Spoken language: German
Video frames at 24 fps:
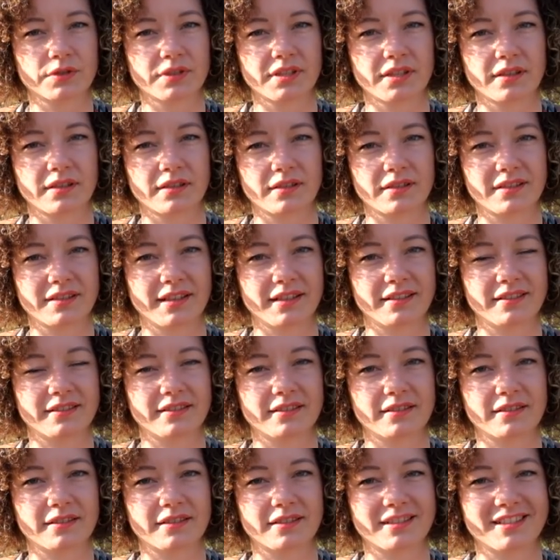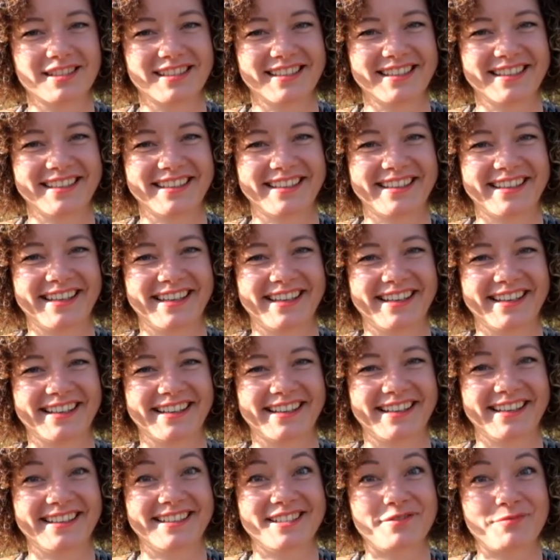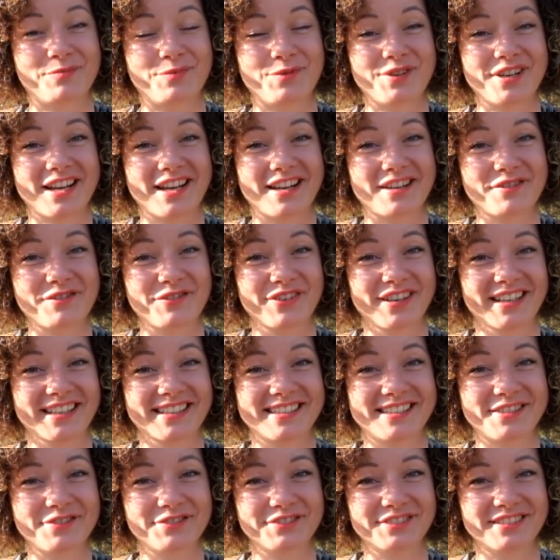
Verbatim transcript: da eine, eine Bürgerfraktion